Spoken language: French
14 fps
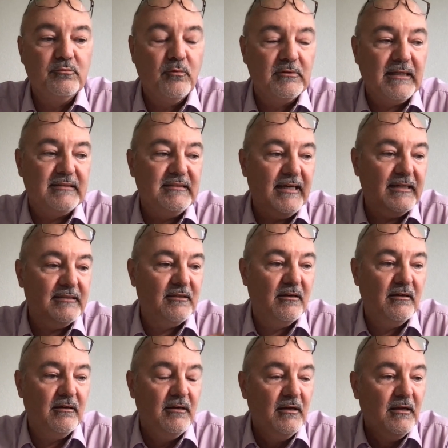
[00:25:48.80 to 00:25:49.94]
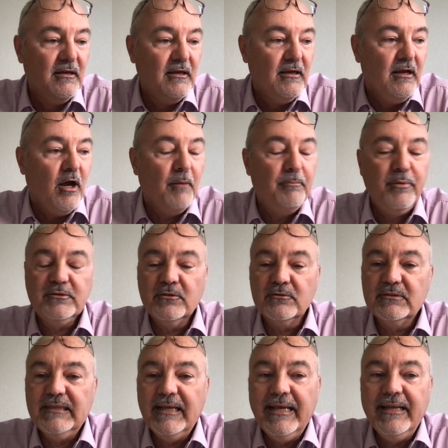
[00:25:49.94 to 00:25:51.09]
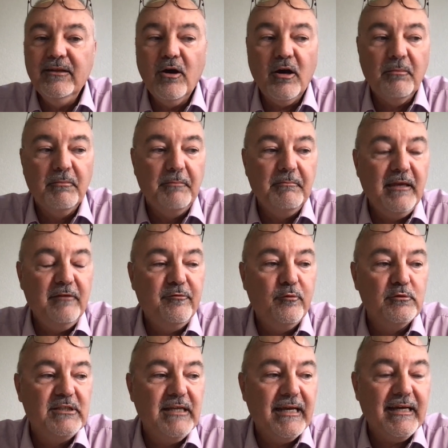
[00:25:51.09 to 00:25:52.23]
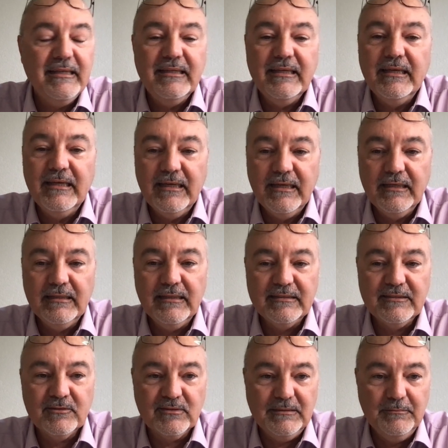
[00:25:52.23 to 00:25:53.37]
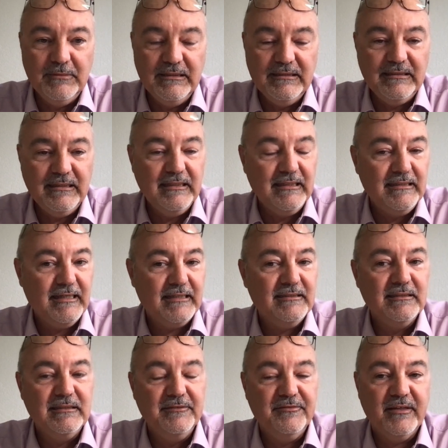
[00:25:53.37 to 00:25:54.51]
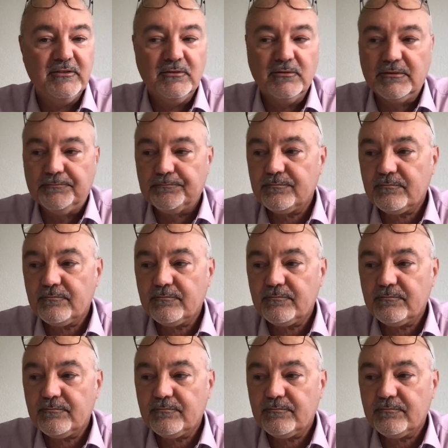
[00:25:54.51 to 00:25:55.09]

où on a certes un, un potentiel énorme, mais il faut gérer des, des sensibilités, des techniques différentes.